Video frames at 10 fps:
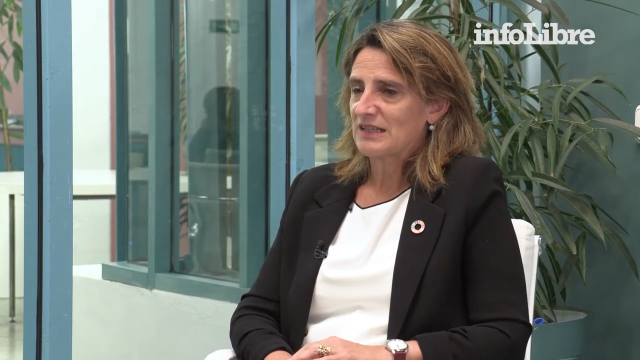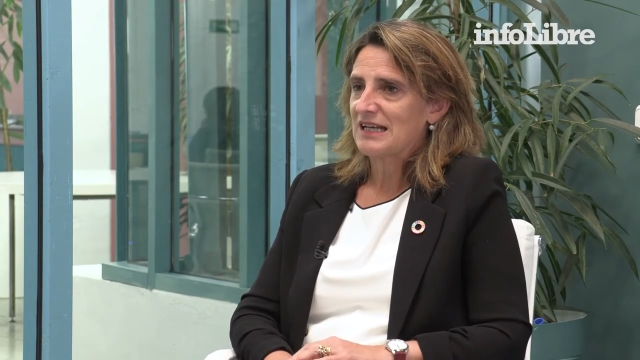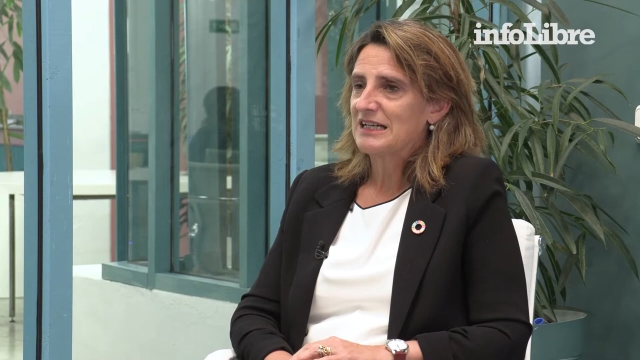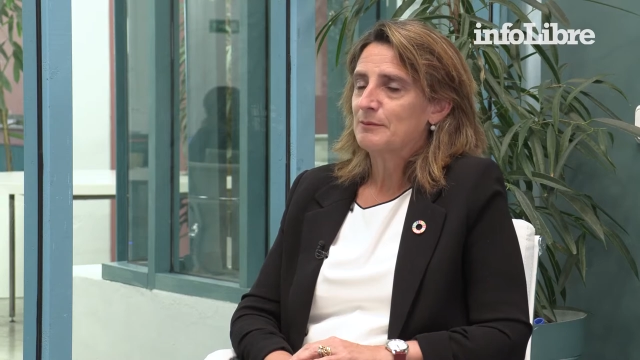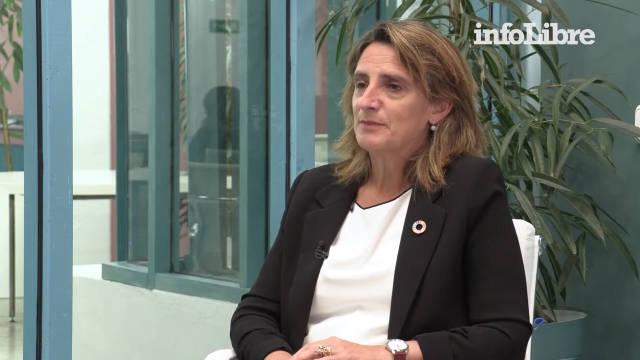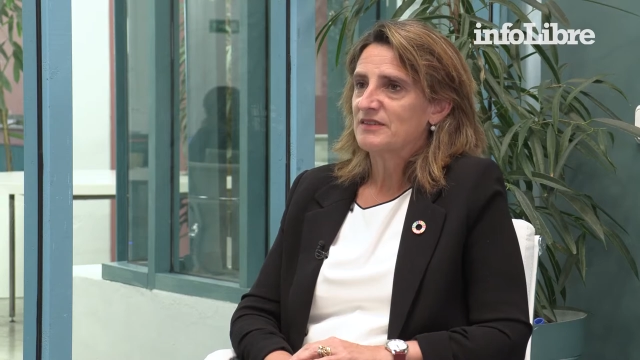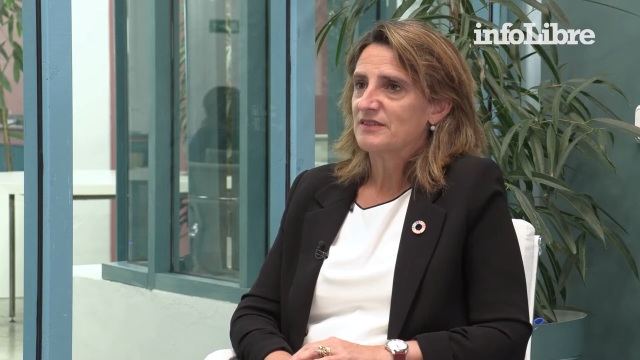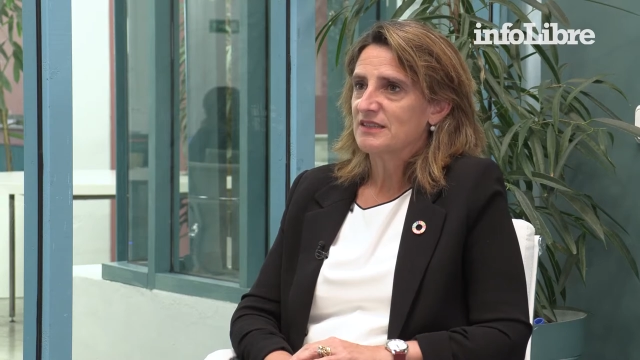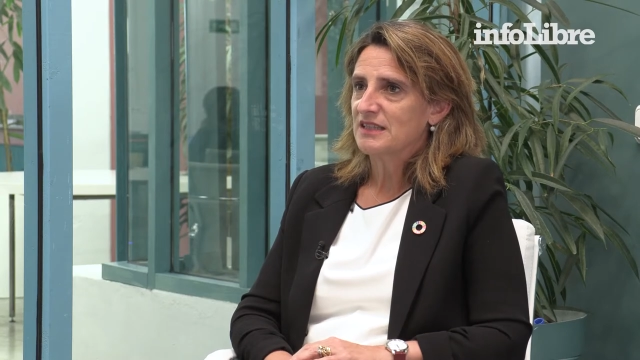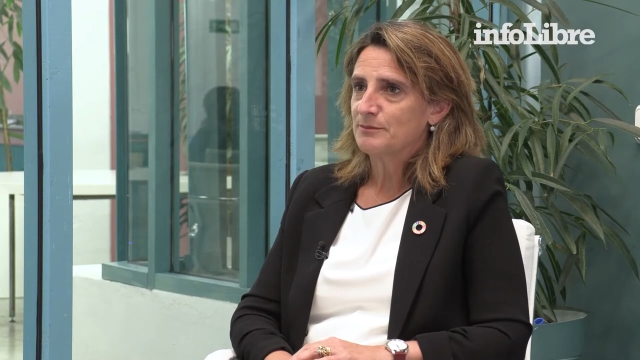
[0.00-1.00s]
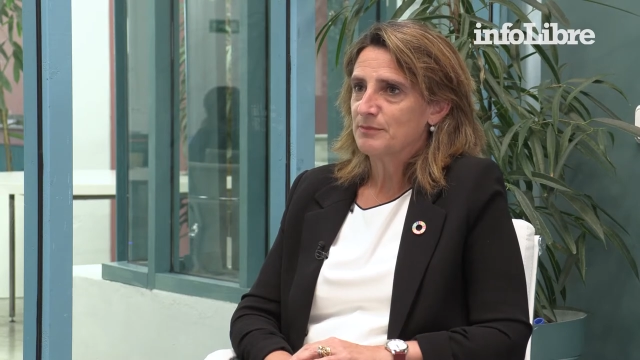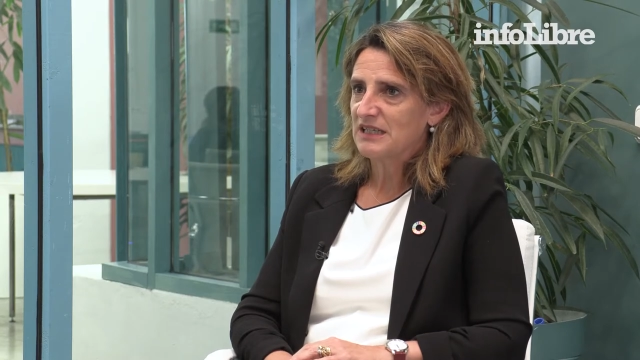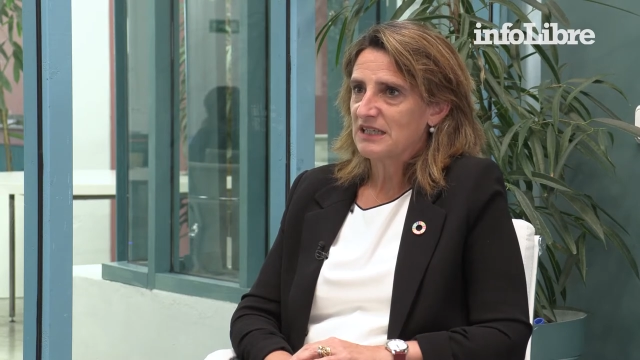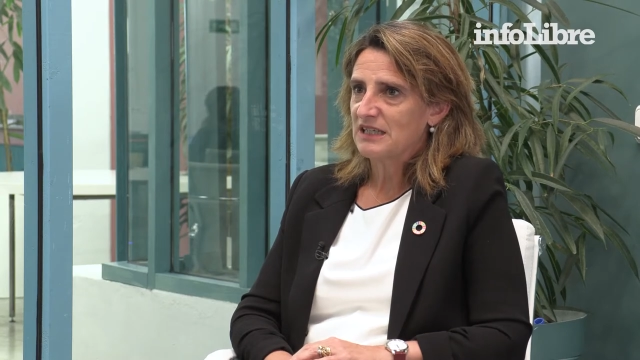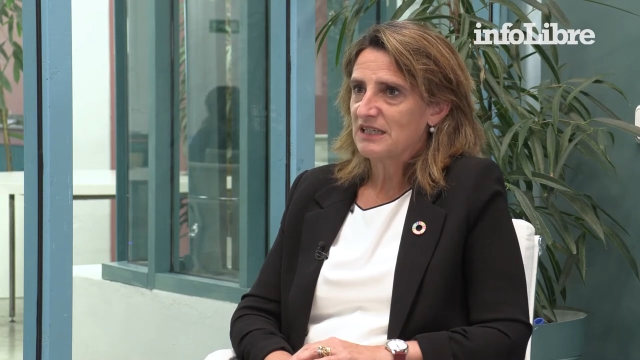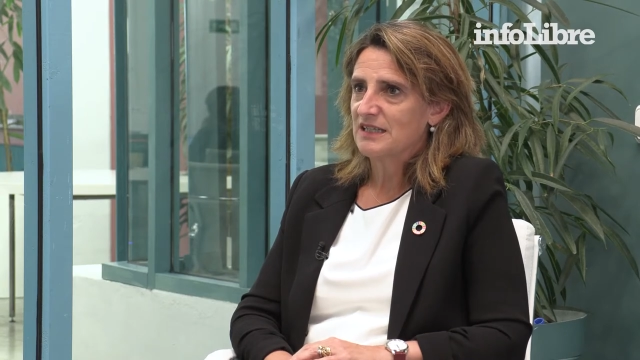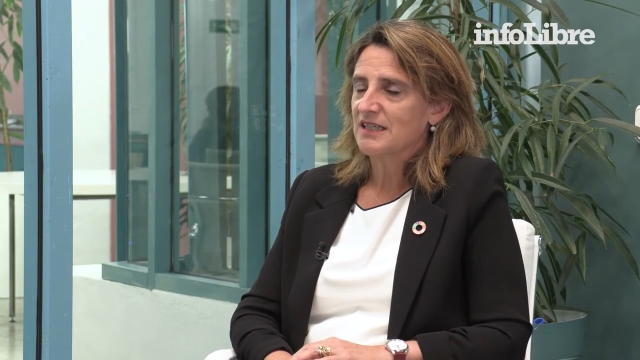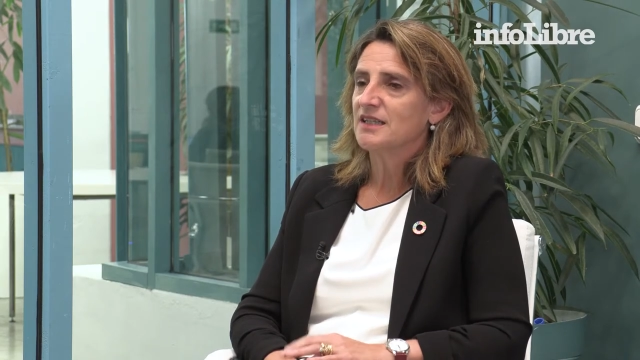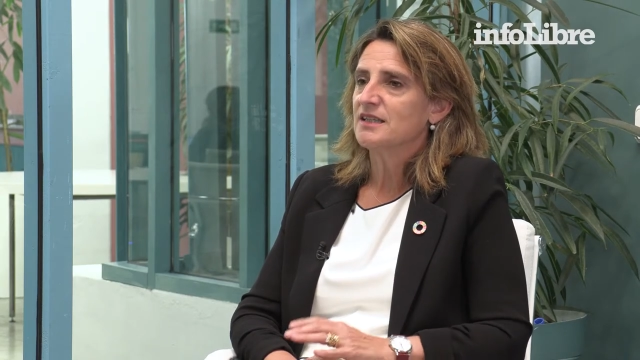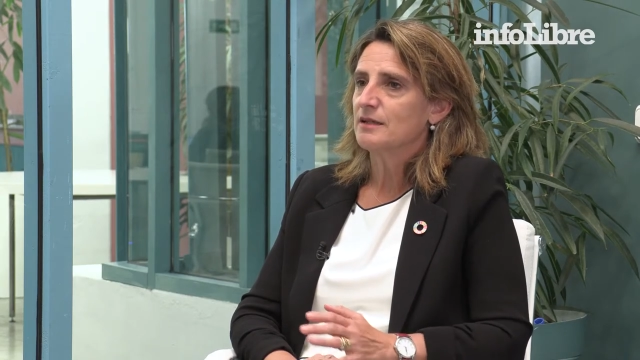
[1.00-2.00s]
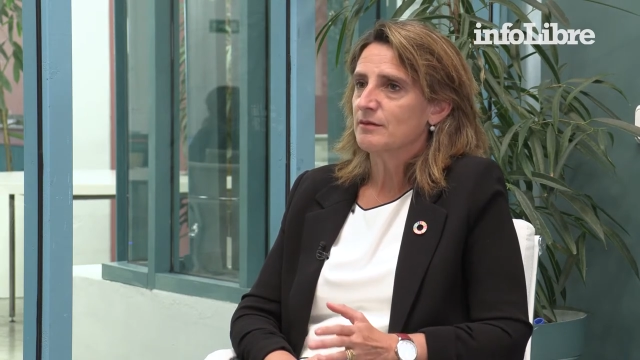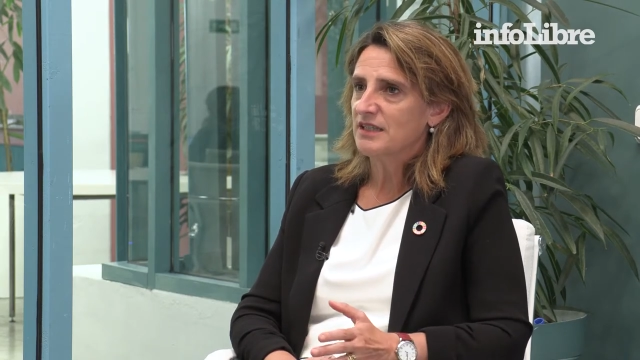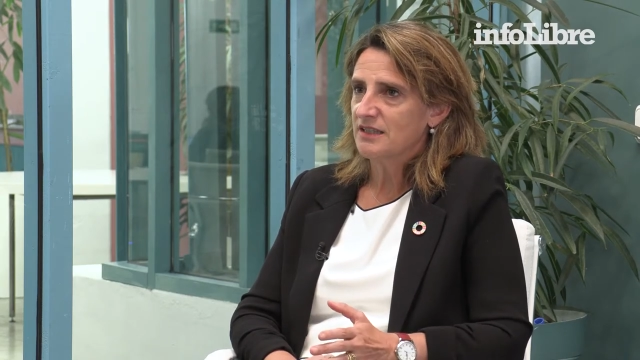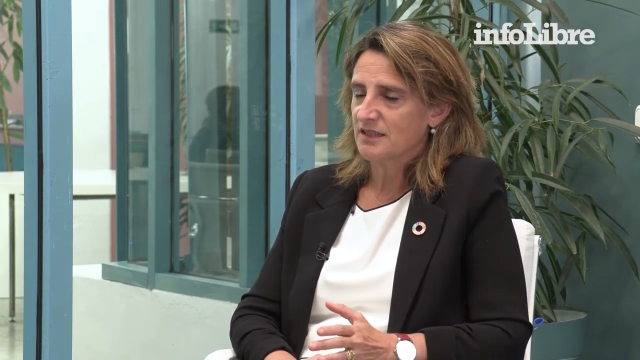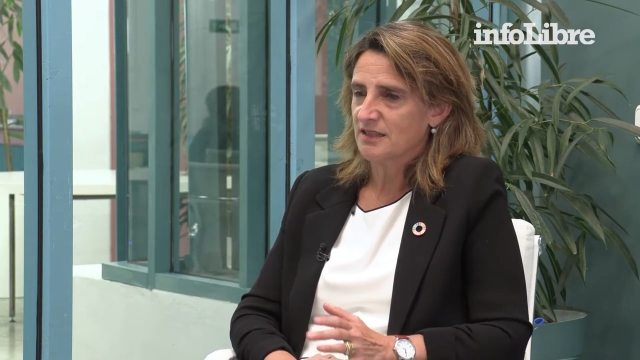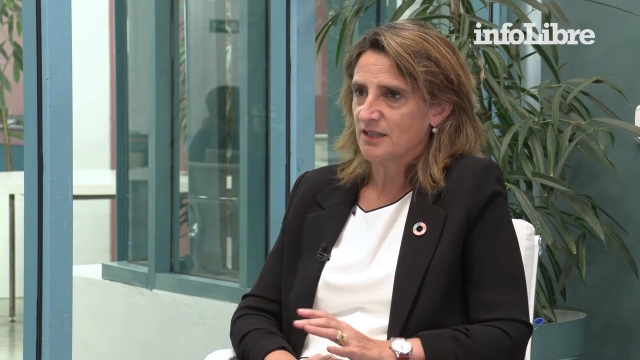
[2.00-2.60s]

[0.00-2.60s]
la capacidad para intervenir